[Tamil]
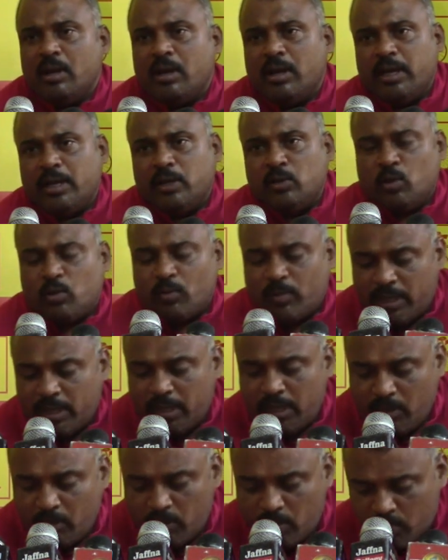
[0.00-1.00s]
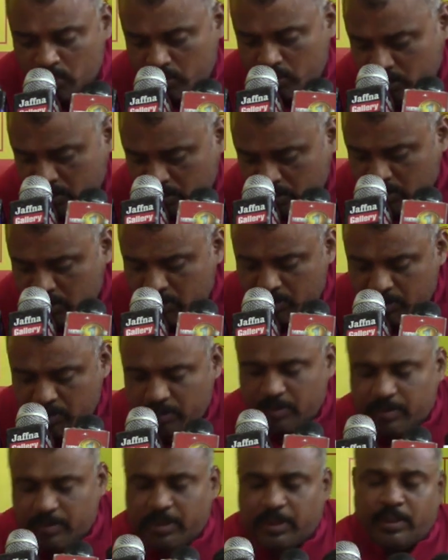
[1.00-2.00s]
ஏதோ ஒரு வகையிலே ஒரு
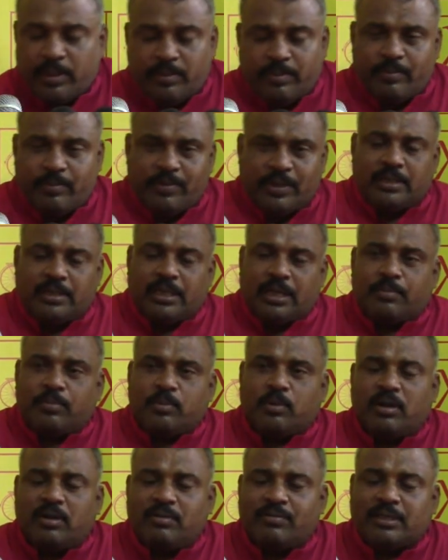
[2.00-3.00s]
வெளித்தரப்புகள்